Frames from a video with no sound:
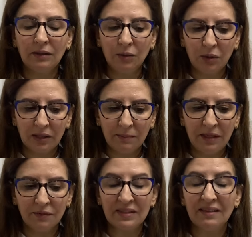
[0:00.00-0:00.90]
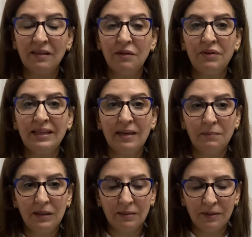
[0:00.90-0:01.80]
دور كبير في تنظيف
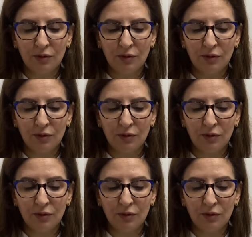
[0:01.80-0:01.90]
الكبد من